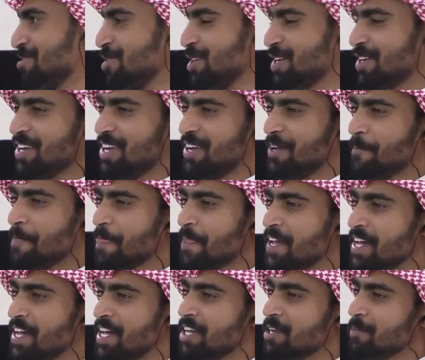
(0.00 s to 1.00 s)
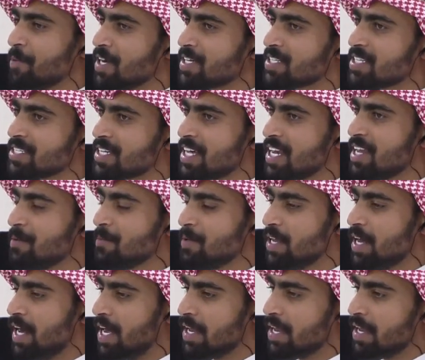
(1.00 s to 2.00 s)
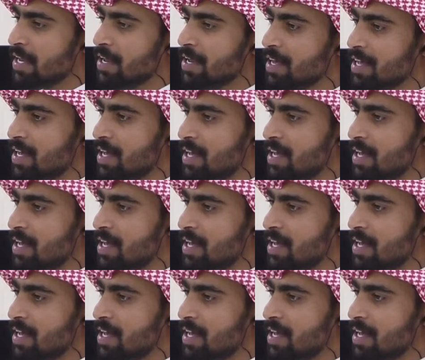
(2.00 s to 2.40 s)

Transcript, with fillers: تبارك الله نبغاك تتكلم لنا عن